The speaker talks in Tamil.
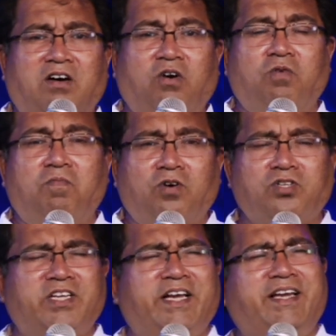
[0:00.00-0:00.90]
ஓ
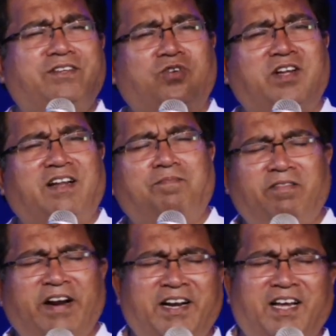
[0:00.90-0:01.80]
மோசை சொன்னது நம்ப
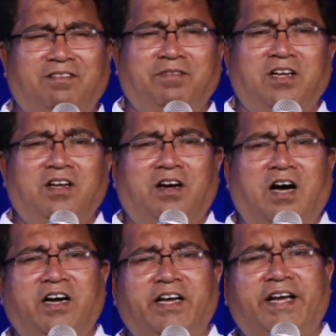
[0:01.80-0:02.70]
வேண்டாம்
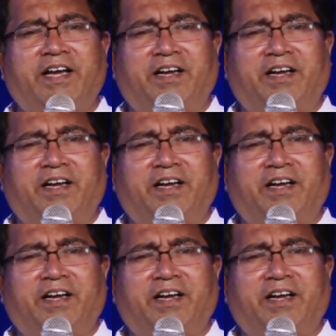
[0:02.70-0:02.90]
அங்கே